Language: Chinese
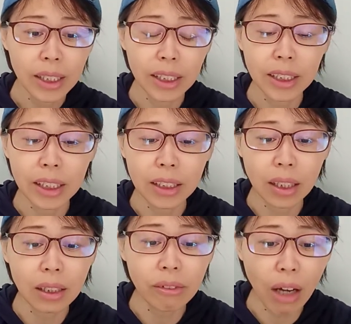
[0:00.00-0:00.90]
以及《
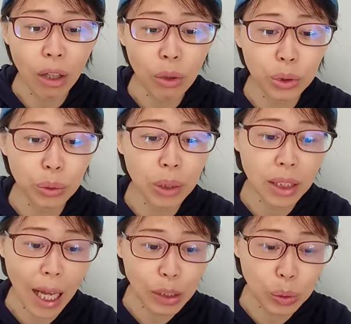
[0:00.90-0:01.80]
哲人王后》中
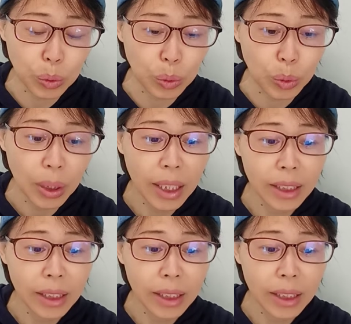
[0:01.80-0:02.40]
的男主